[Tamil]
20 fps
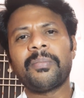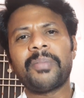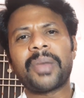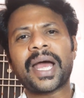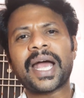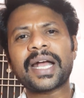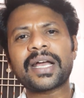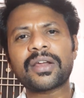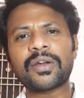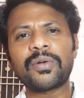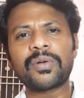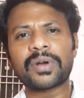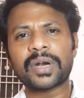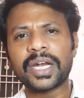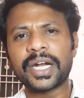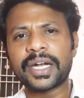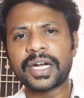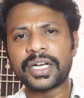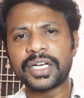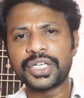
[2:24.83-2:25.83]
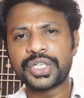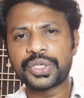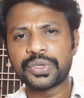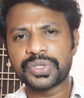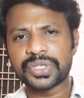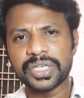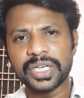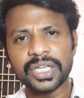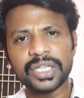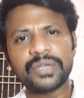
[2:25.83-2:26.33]
பேக்ரவுண்ட் ரிலேட்டட்
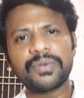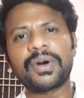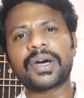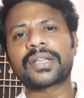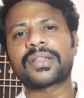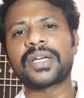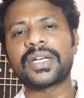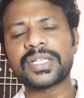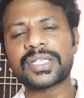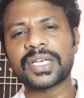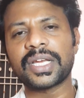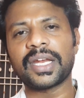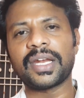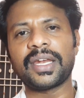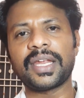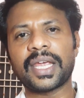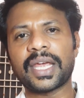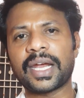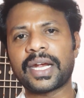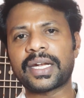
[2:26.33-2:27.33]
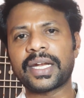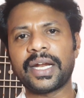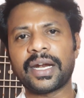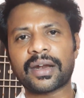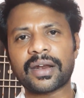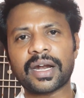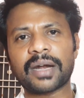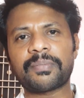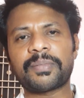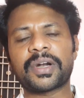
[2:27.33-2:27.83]
இஷ்யூஸ் எதுவாக இருந்தாலும் சரி நீங்கள் என்கிட்ட
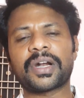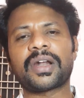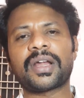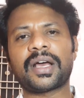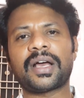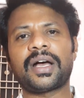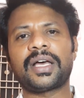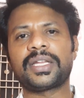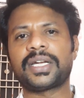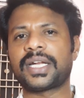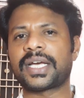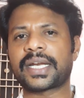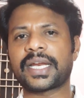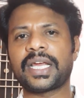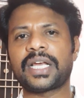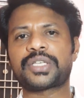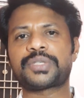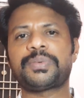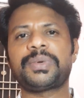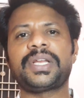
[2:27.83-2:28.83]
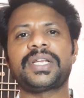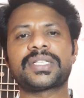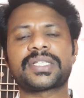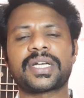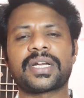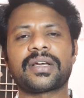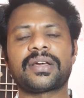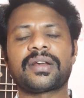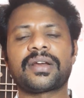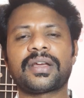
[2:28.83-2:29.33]
இன்ட்ராக்ட் பண்ணலாம் அது நிறைய எக்ஸ்பீரியன்ஸ்
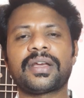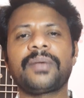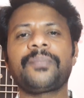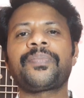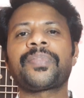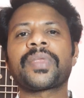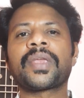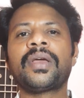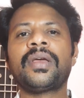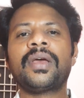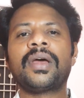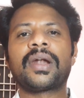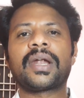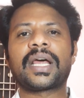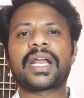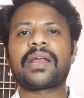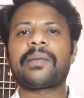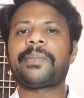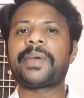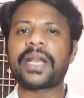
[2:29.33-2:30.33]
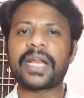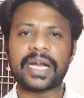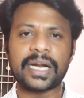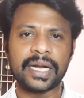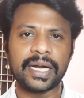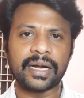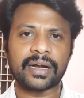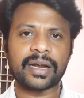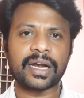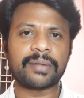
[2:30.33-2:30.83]
எனக்கு இருக்குது நிறைய பேர்
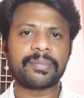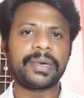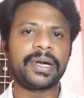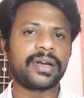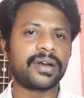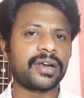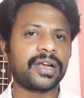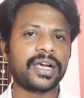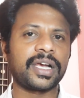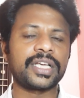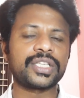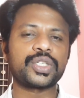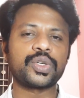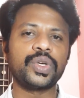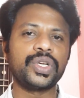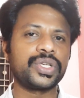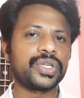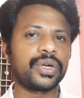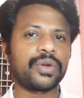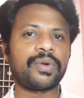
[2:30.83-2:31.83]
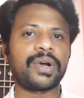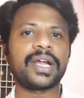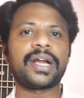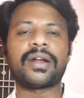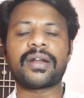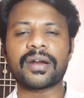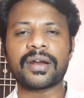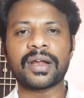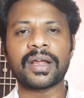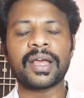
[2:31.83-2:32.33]
என்கிட்ட இன்ட்ராக்ட் பண்ணிட்டு இருக்காங்க சொல்யூஷன்
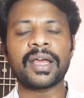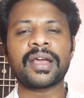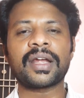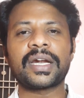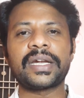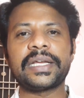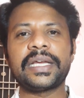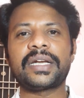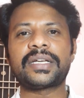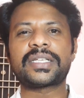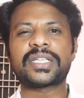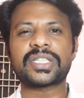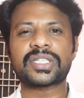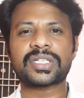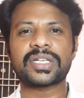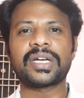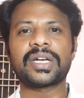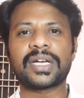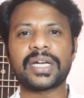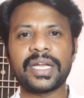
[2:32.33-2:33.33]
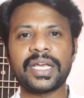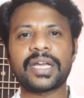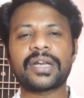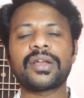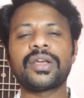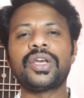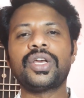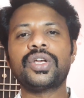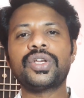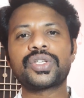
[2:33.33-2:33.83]
வாங்கிட்டு இருக்காங்க கிளியர் கிறிஸ்டல் கிளியர்
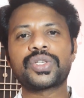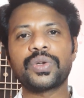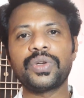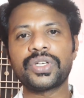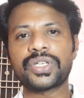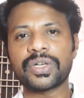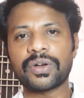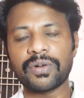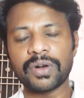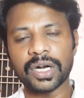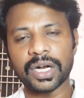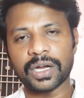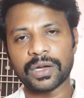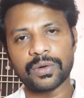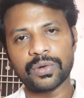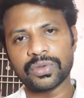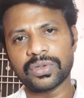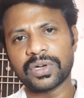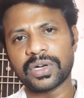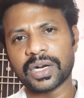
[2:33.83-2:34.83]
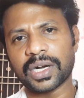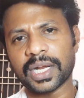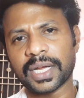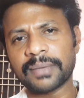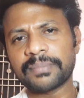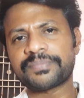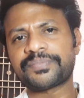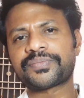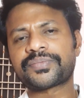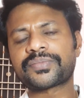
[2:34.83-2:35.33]
சொல்யூஷன் உங்களுக்கு நான் கொடுத்துட்ருக்கேன்